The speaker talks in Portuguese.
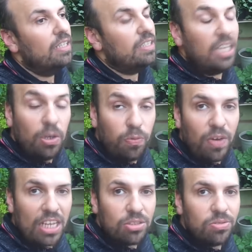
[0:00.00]
O que, que eu
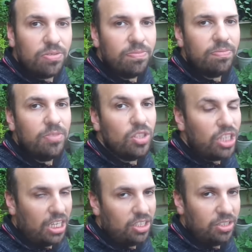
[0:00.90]
faço?
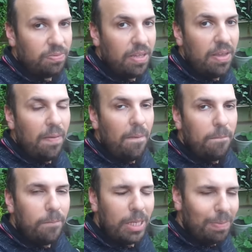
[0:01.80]
Gente,
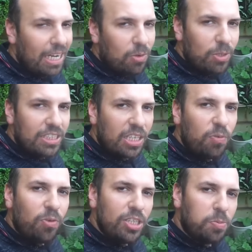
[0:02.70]
primeira coisa que
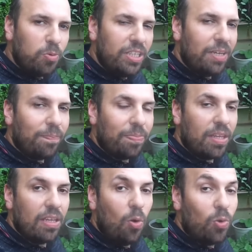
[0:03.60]
eu vou responder:
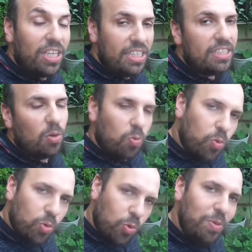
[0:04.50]
o que são
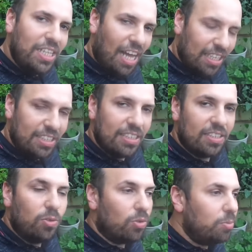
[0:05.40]

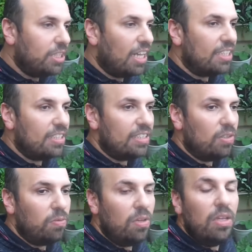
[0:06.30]
curcubitáceas? Curcubitáceas
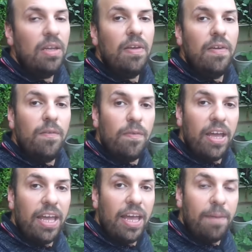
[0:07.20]
são
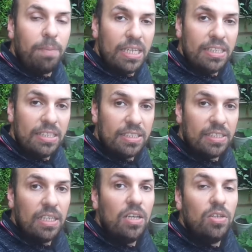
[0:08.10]
é,
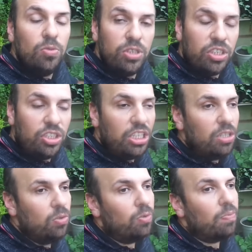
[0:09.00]
plantas do
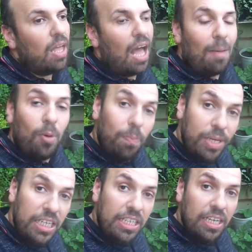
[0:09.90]
estilo
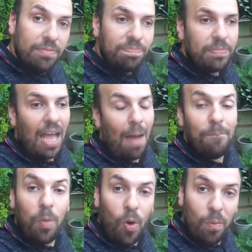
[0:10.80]
abobrinha,
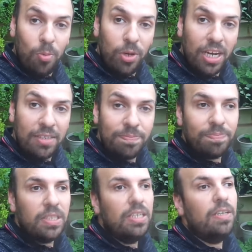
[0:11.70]
abóbora,
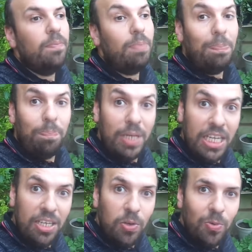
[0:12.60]

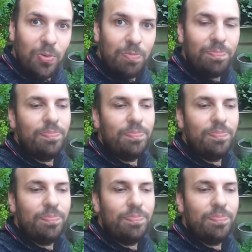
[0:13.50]
pepino,